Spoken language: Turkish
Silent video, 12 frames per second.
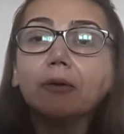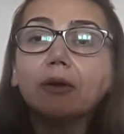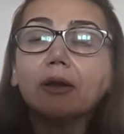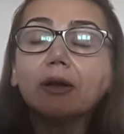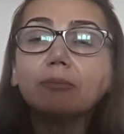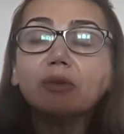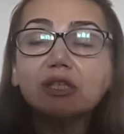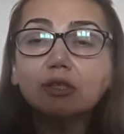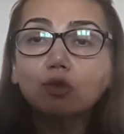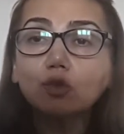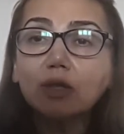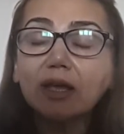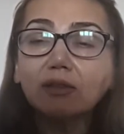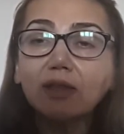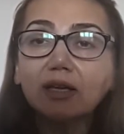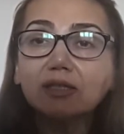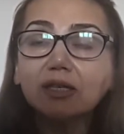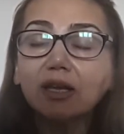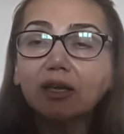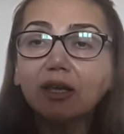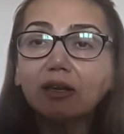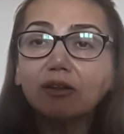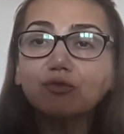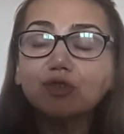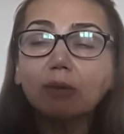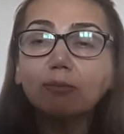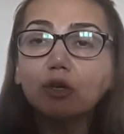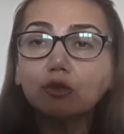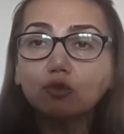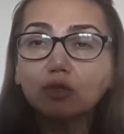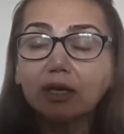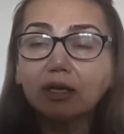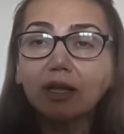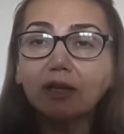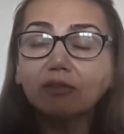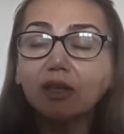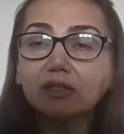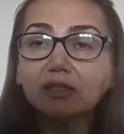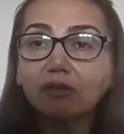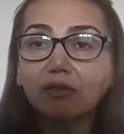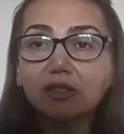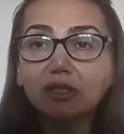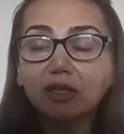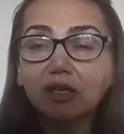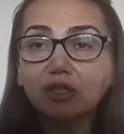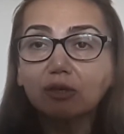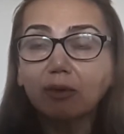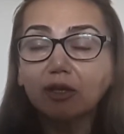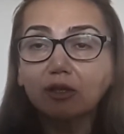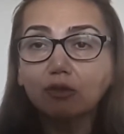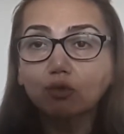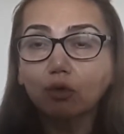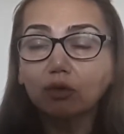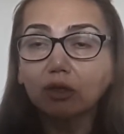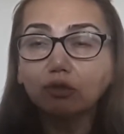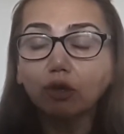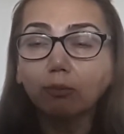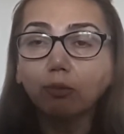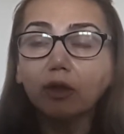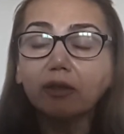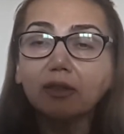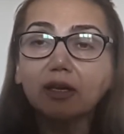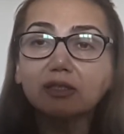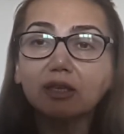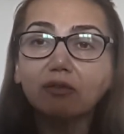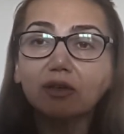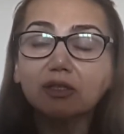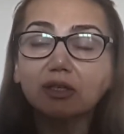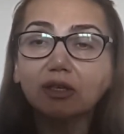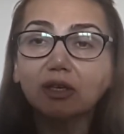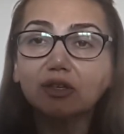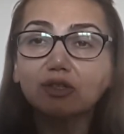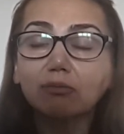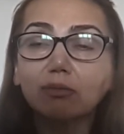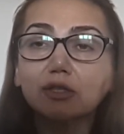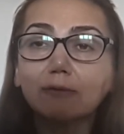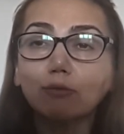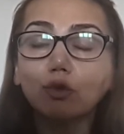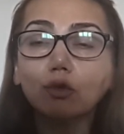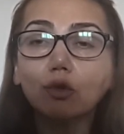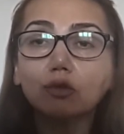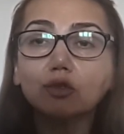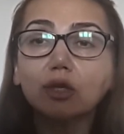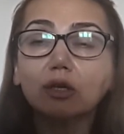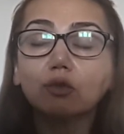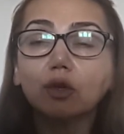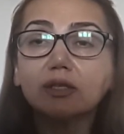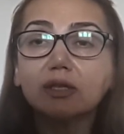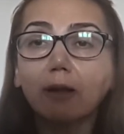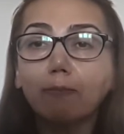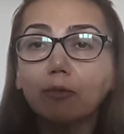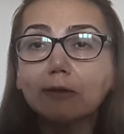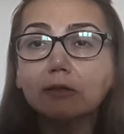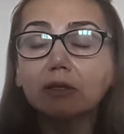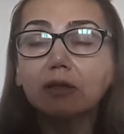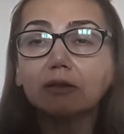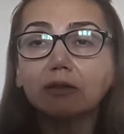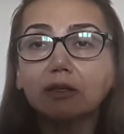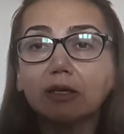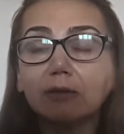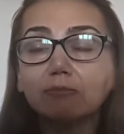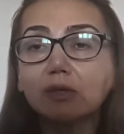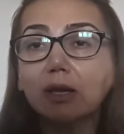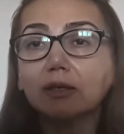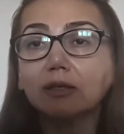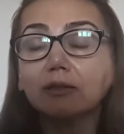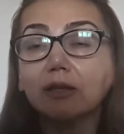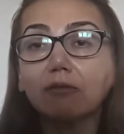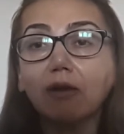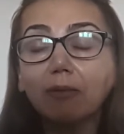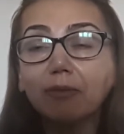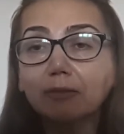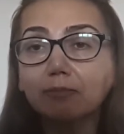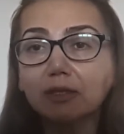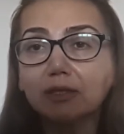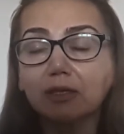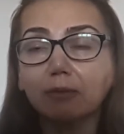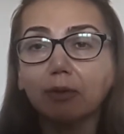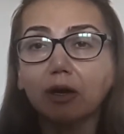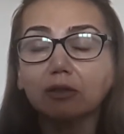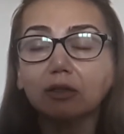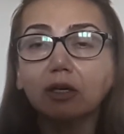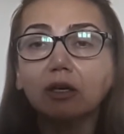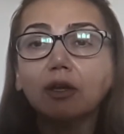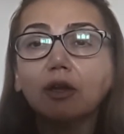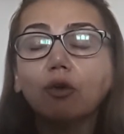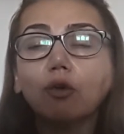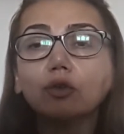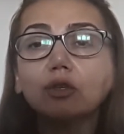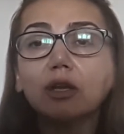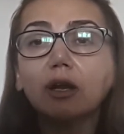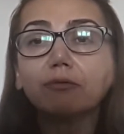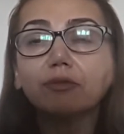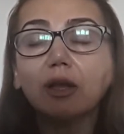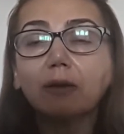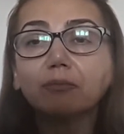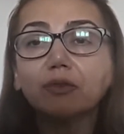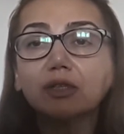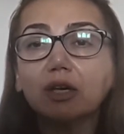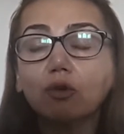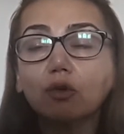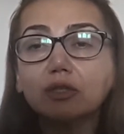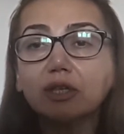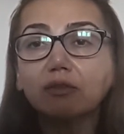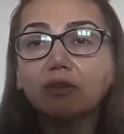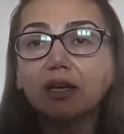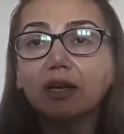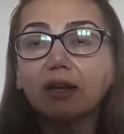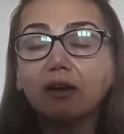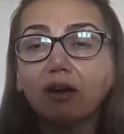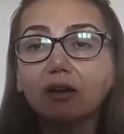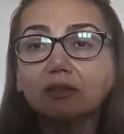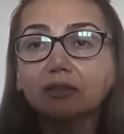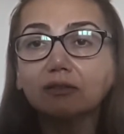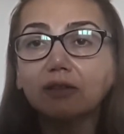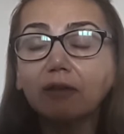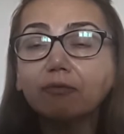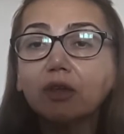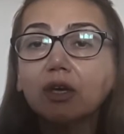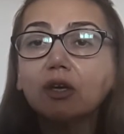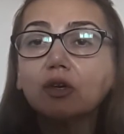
Ee, BIST 100 endeksine gelince 1350 endeks seviyesi geçilmekte zorlanıyor. Bu endeks seviyesinin geçilmesi büyük ölçüde küresel piyasalardaki iyimserliğin devam etmesine bağlı. O tarafta rekor seviyeler ardından